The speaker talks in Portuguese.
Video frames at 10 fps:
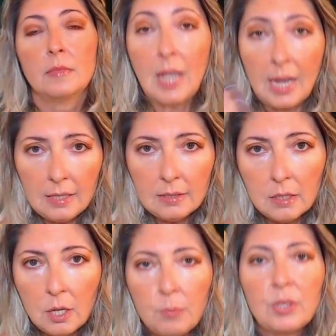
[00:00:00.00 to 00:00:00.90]
Tá?
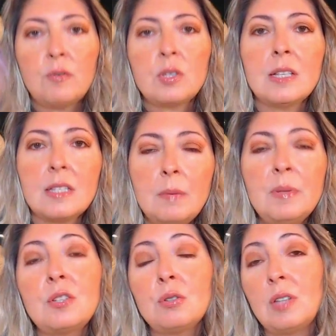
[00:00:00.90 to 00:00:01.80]
Porque você
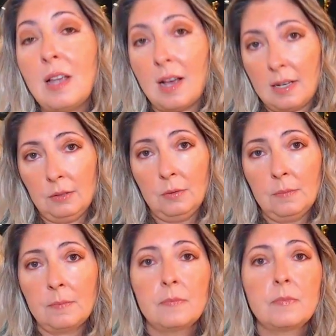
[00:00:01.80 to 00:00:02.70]
sabe que isso tá
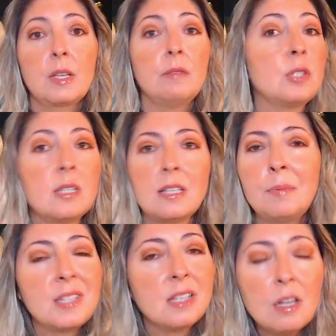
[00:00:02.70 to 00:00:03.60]
errado. Você
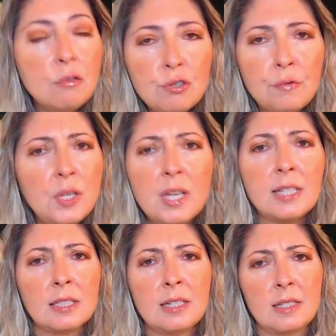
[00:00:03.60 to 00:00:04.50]
sabe que você não devia
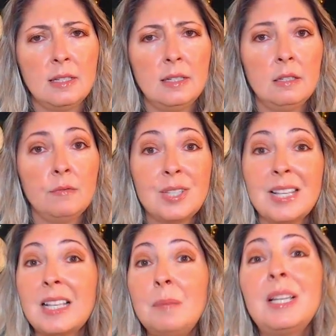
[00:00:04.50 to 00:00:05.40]
ir atrás dele.
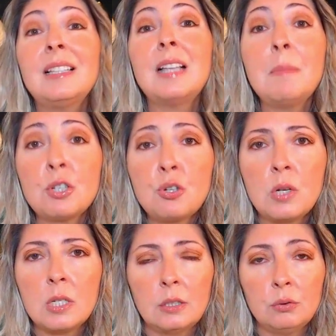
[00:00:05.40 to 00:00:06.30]
Você sabe que tá
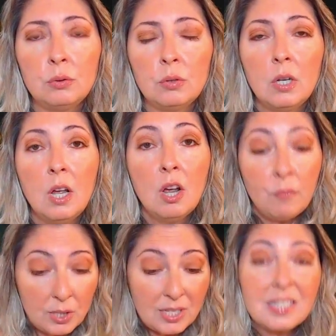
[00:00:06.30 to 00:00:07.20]
machucando.
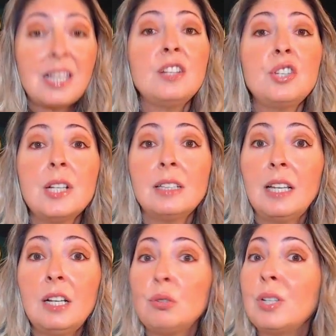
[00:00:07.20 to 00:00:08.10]
Você sente lá
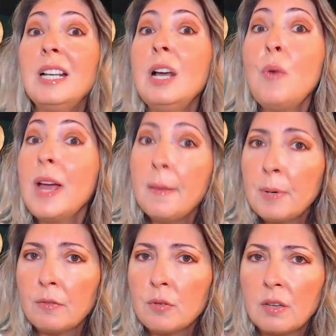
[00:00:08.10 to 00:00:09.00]
dentro que não é
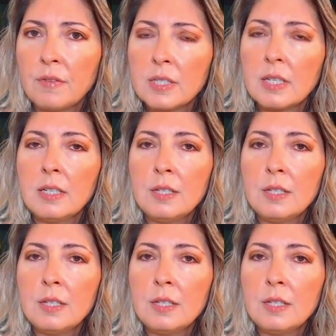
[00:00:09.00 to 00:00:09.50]
para você fazer